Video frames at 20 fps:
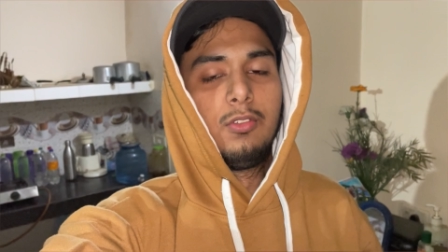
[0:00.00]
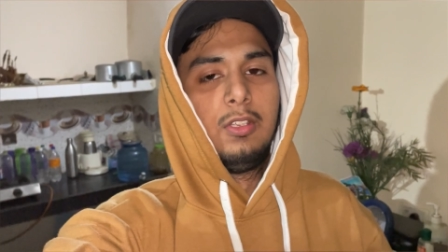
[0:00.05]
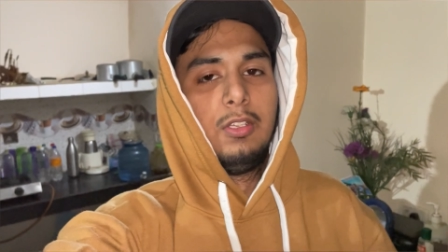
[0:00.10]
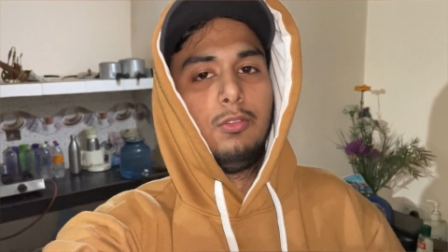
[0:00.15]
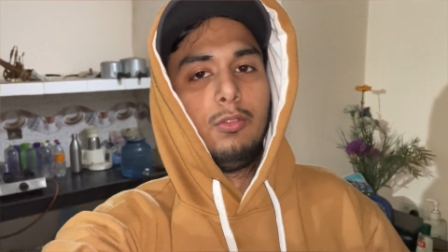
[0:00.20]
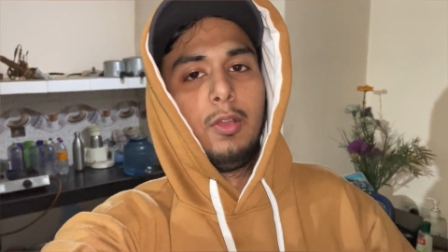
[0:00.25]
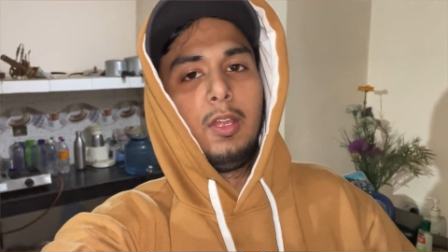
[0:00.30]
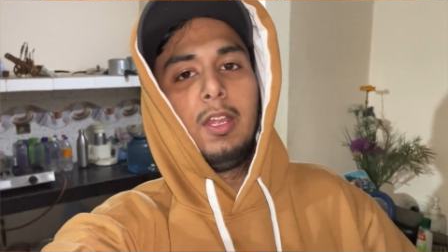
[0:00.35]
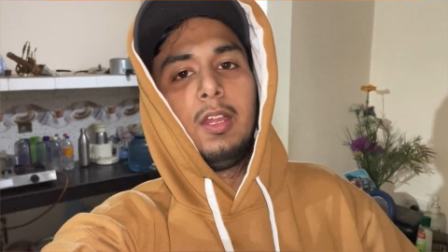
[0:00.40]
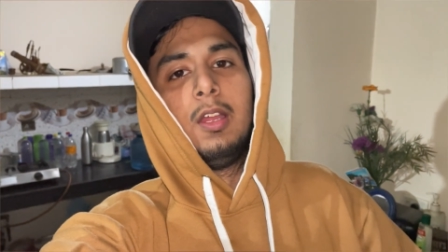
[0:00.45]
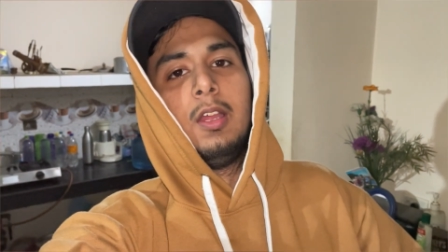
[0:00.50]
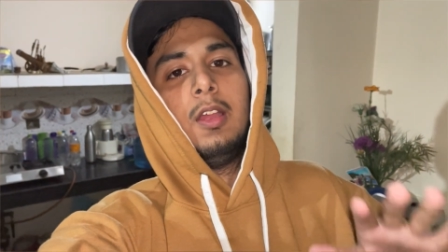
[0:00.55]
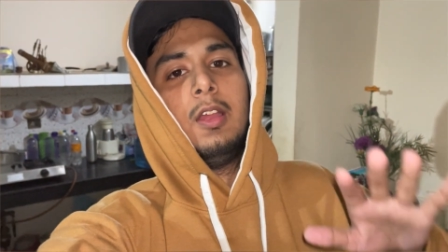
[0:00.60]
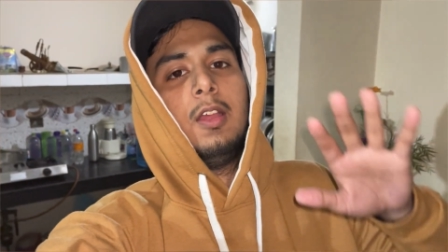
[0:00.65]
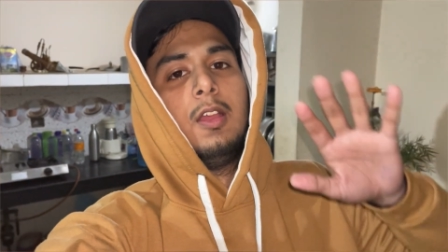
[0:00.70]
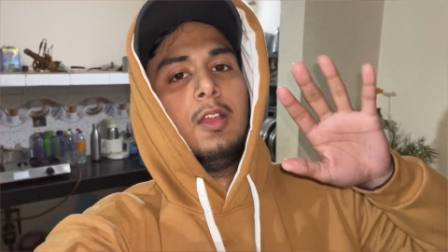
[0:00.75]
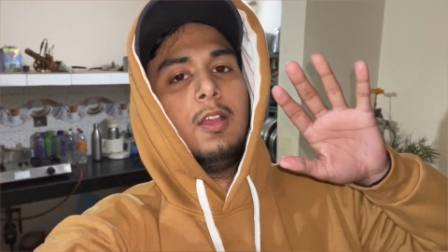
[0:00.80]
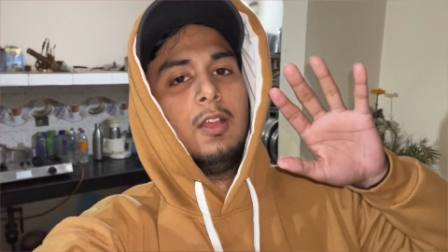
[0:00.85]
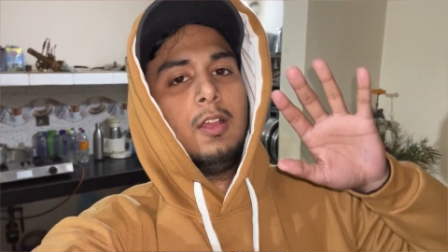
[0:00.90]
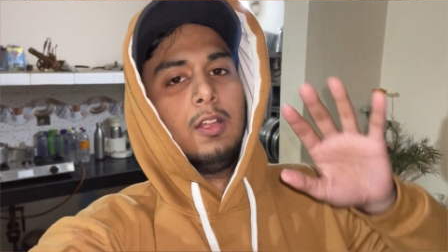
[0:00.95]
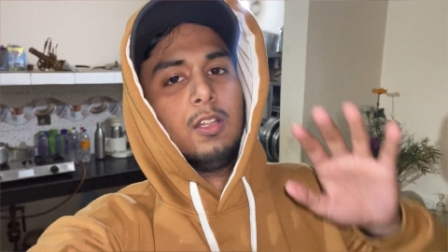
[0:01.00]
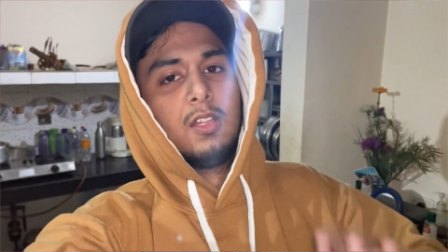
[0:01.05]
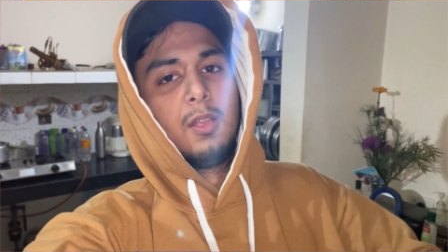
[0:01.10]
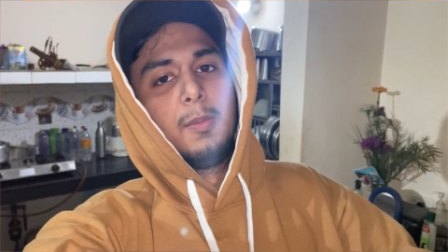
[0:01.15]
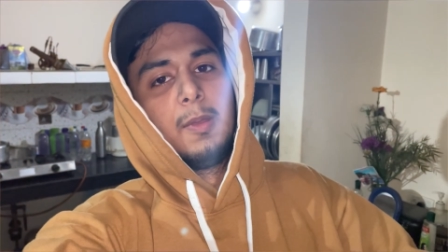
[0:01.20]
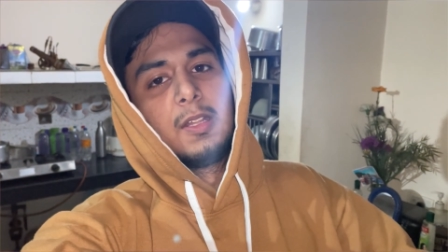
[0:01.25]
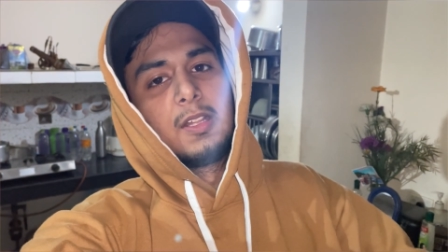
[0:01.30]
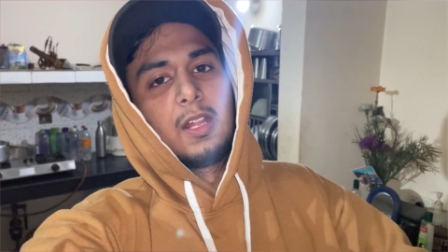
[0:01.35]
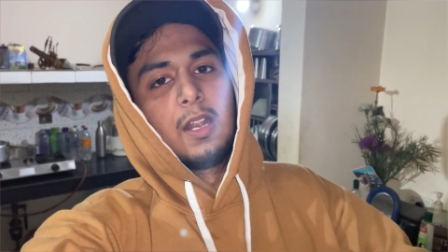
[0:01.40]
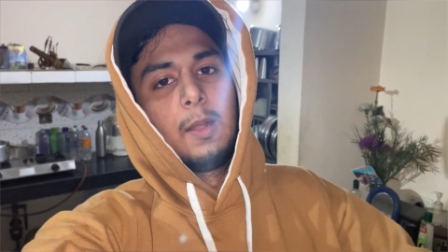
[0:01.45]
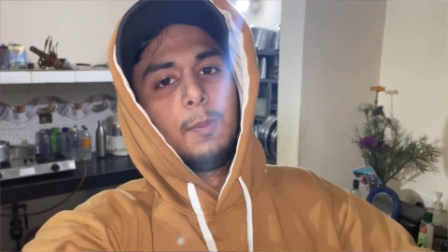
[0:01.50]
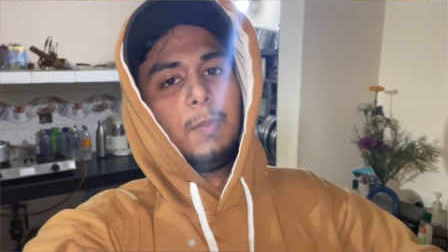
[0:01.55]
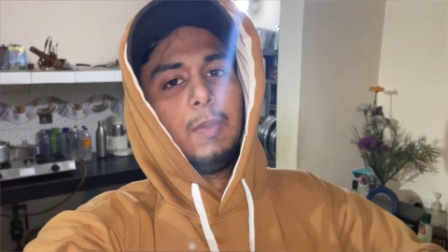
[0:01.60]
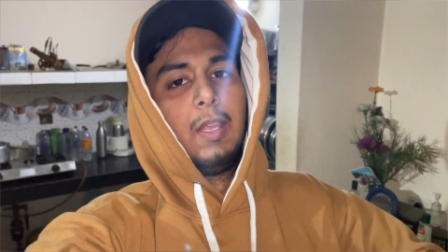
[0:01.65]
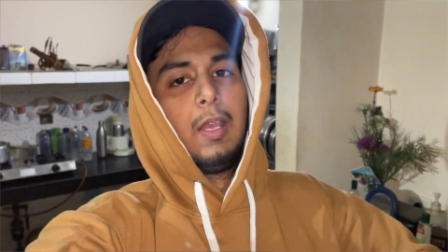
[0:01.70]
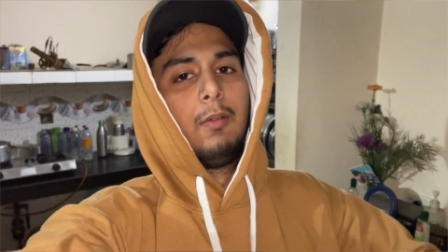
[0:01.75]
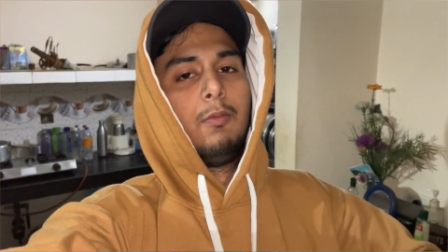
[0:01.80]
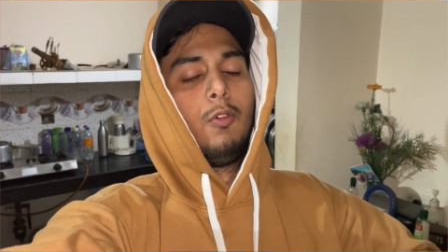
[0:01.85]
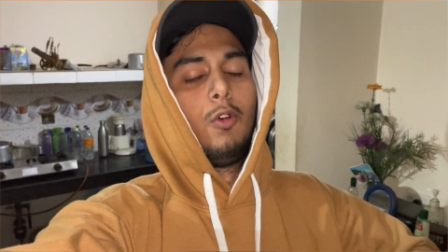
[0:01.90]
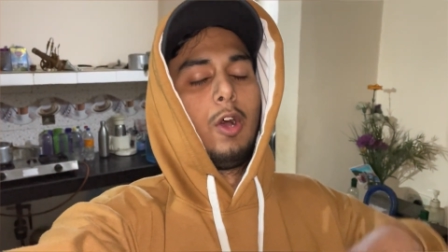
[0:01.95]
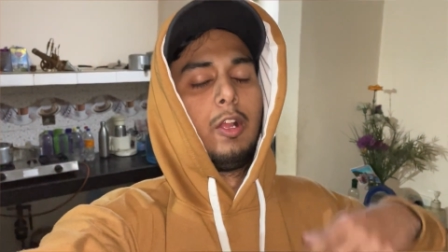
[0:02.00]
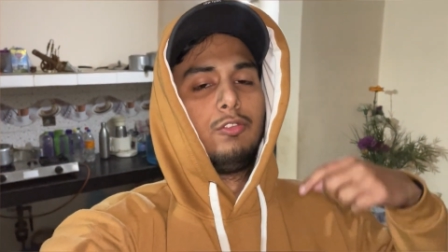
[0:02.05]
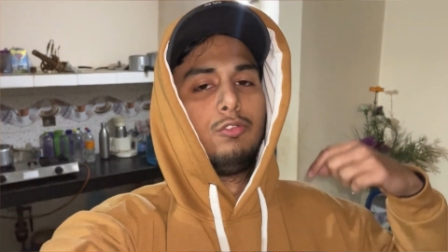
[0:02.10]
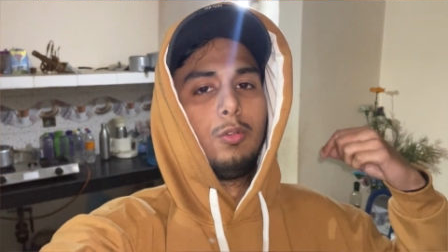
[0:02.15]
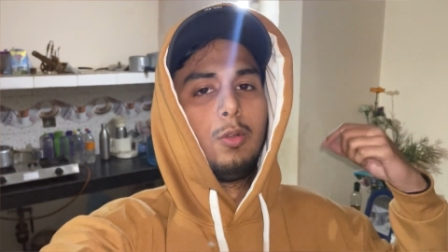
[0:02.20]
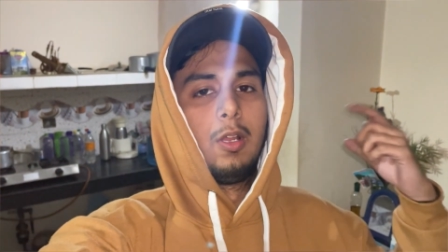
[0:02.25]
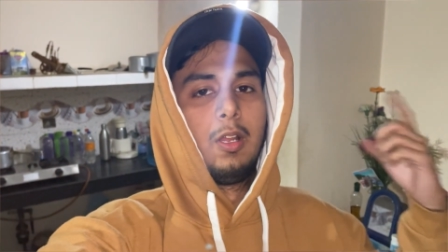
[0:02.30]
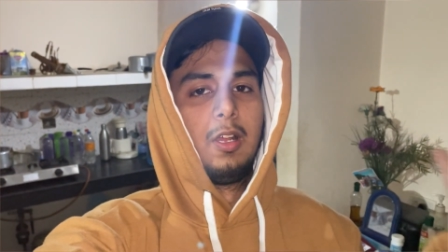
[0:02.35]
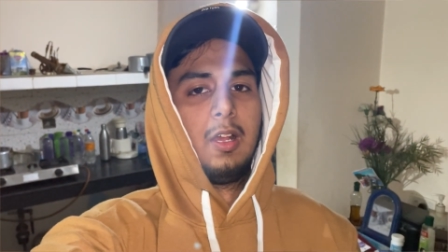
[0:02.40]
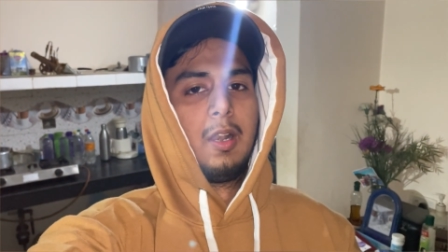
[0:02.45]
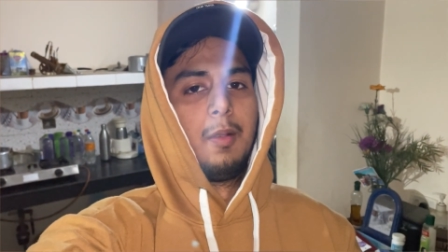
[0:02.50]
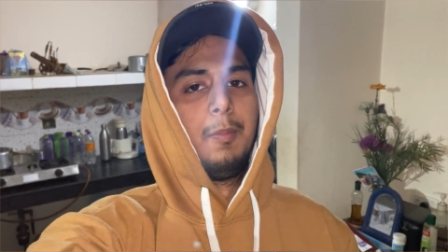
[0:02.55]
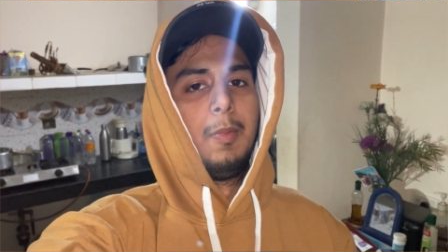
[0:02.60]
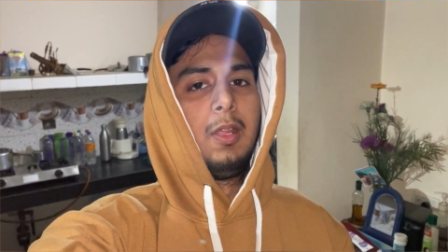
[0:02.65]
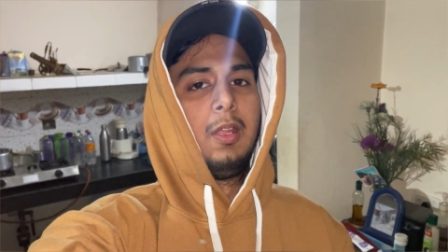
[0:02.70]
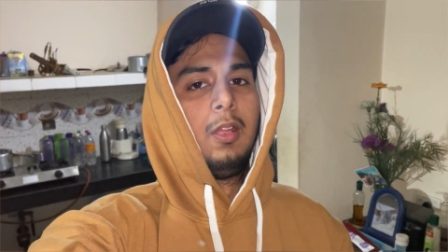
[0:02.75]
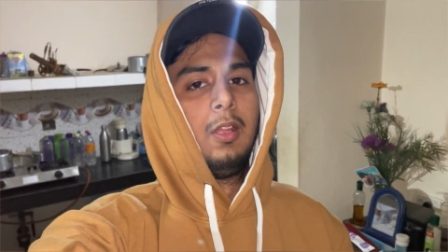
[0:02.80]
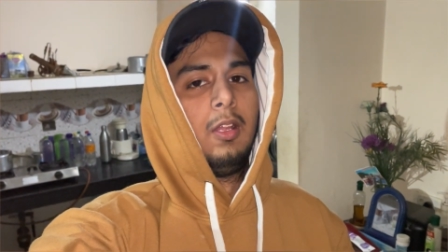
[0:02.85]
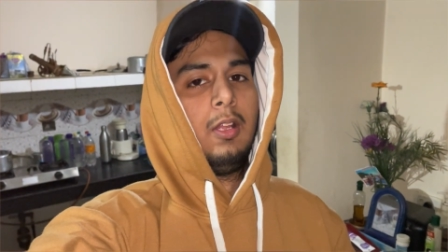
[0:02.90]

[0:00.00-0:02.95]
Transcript: की जो है तबीयत ख़राब थी अब वो आ चुका है घर में